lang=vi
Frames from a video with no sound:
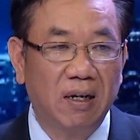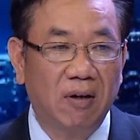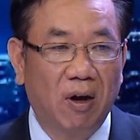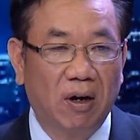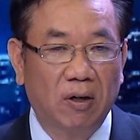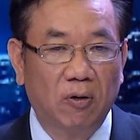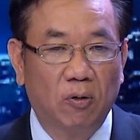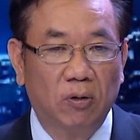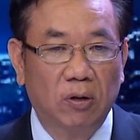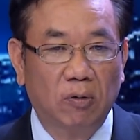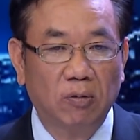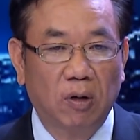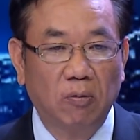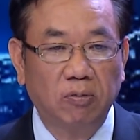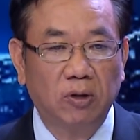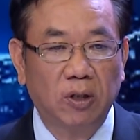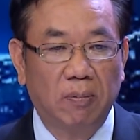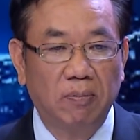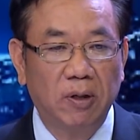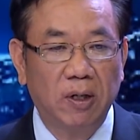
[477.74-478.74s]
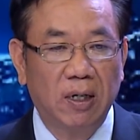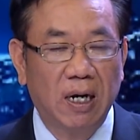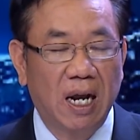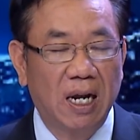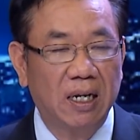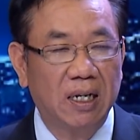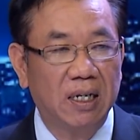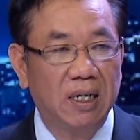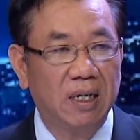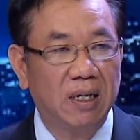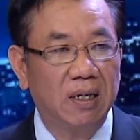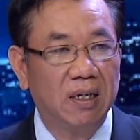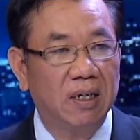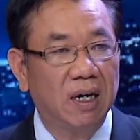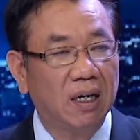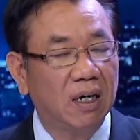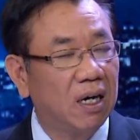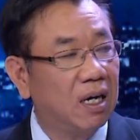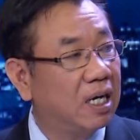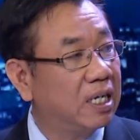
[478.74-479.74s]
luật của tổng thống trump đưa ra
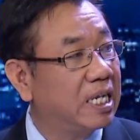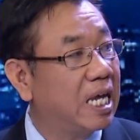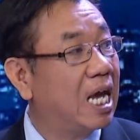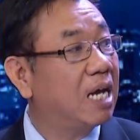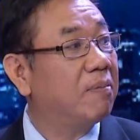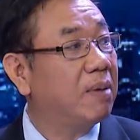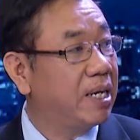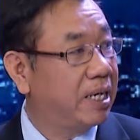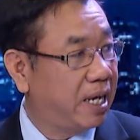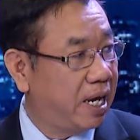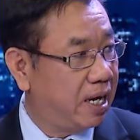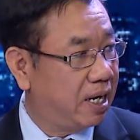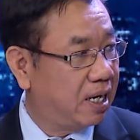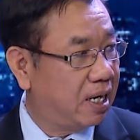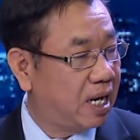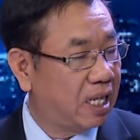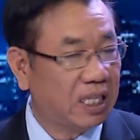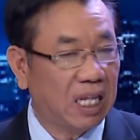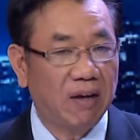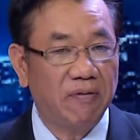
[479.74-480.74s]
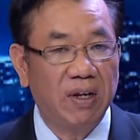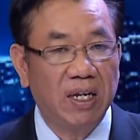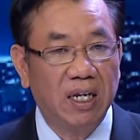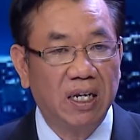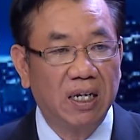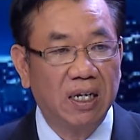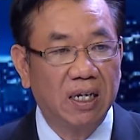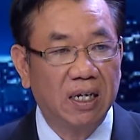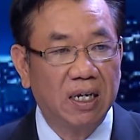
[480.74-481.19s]
rất là dễ bị kiện là tại vì